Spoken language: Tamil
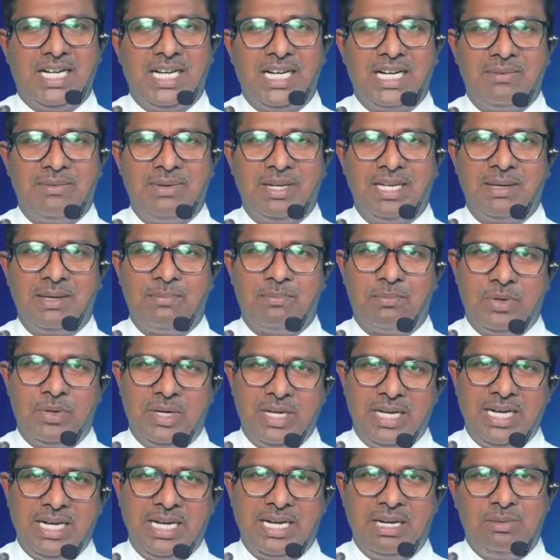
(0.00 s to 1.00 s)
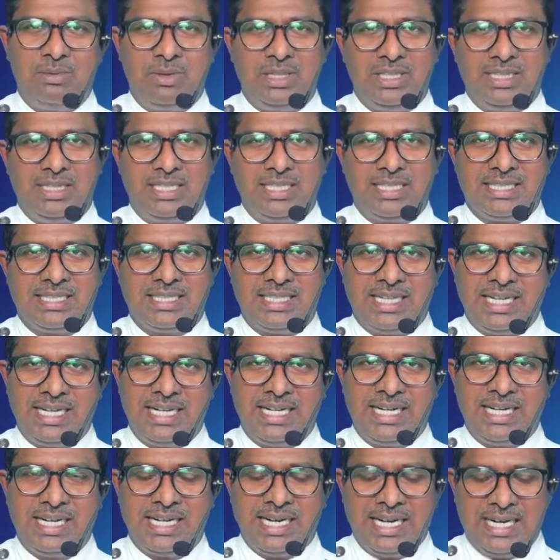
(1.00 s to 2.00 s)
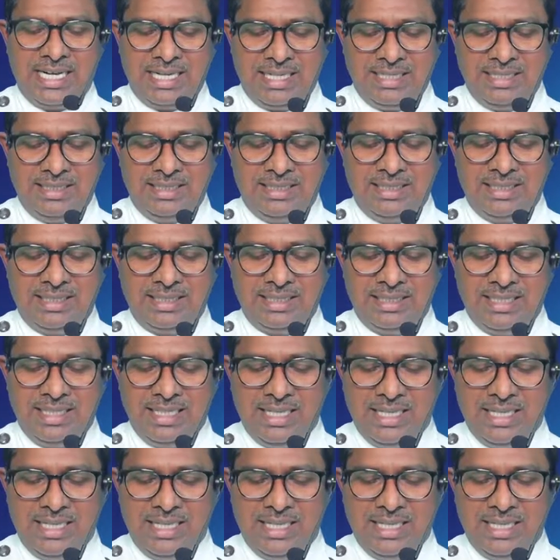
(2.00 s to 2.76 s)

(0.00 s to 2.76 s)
ஆகவே எப்படியாவது இந்த டயரை அறுத்து